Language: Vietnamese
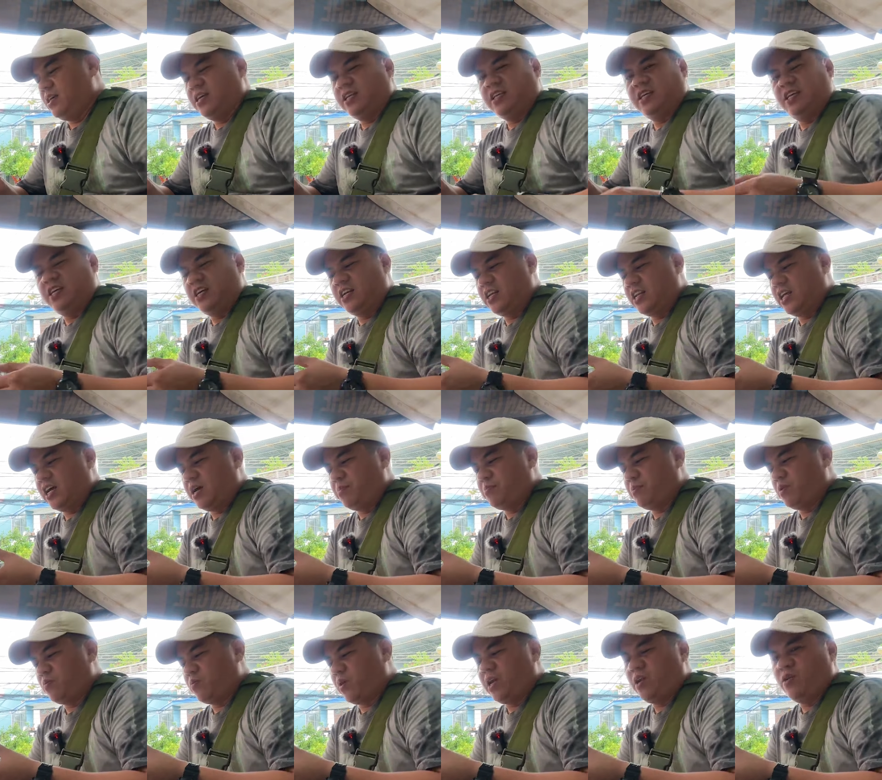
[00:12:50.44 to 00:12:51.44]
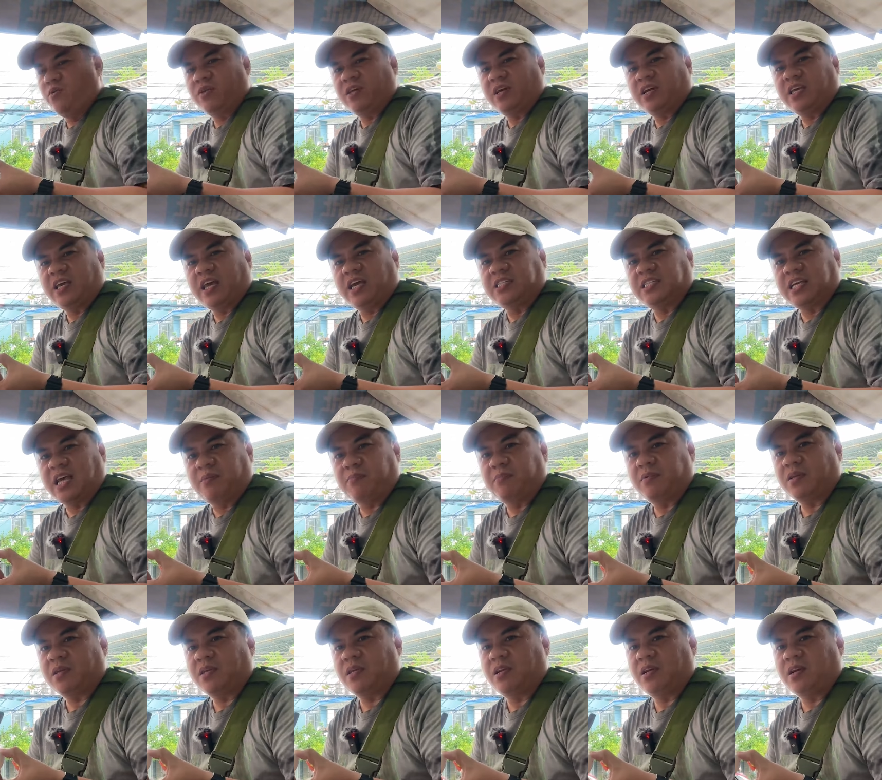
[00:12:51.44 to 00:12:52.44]
cho nên là mình quay luôn cho cái nhà xem
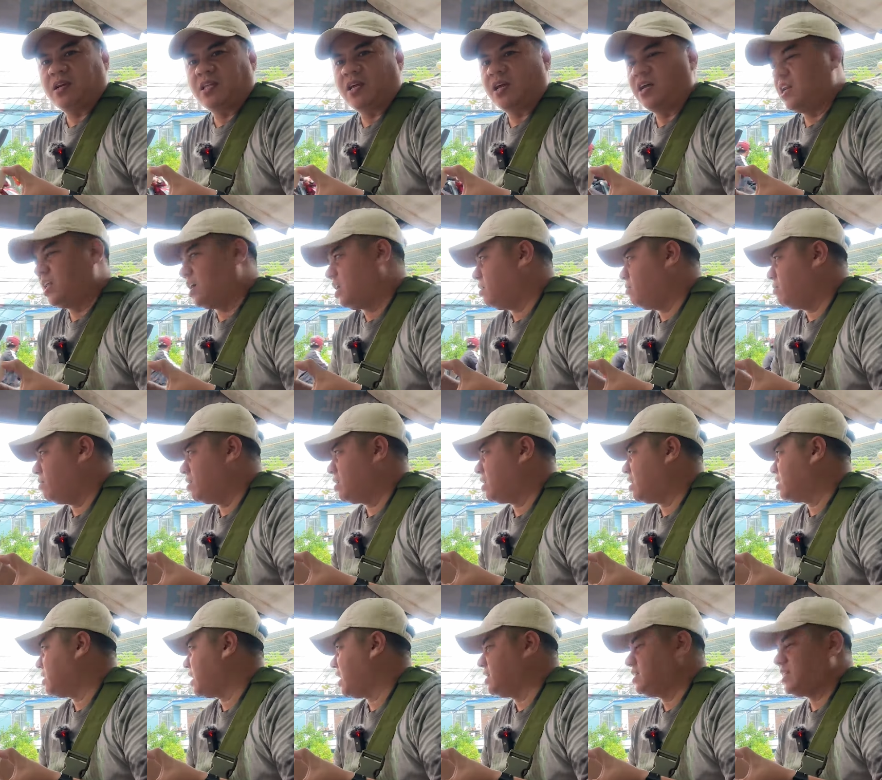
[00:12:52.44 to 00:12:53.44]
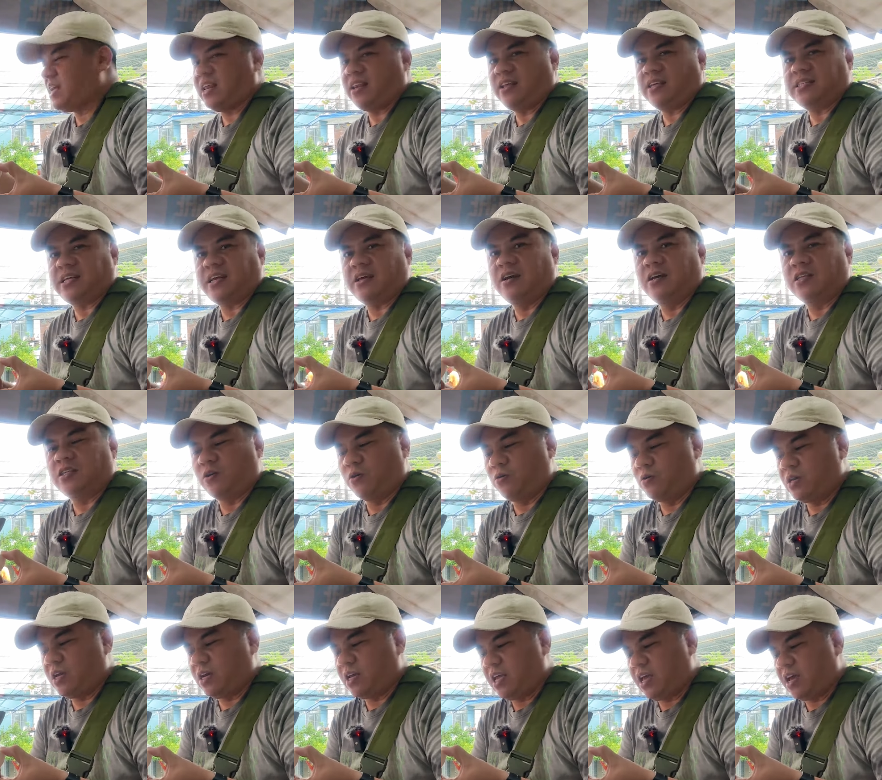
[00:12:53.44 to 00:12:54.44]
cho nên có thể là mà ánh sáng nó sẽ hơi
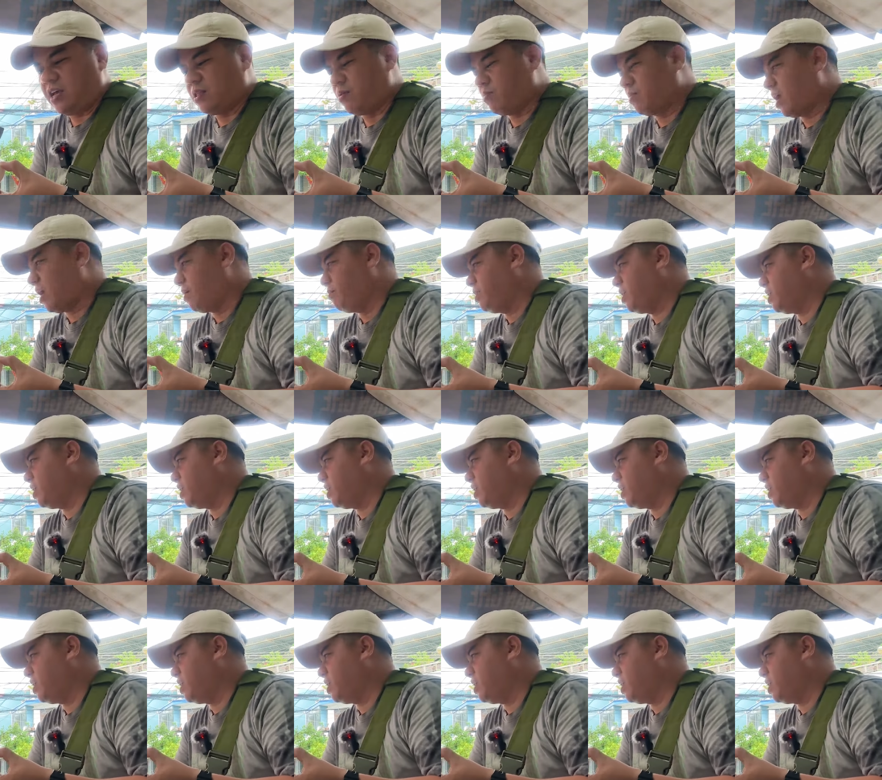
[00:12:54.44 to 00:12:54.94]
tối như cái nhà thông cảm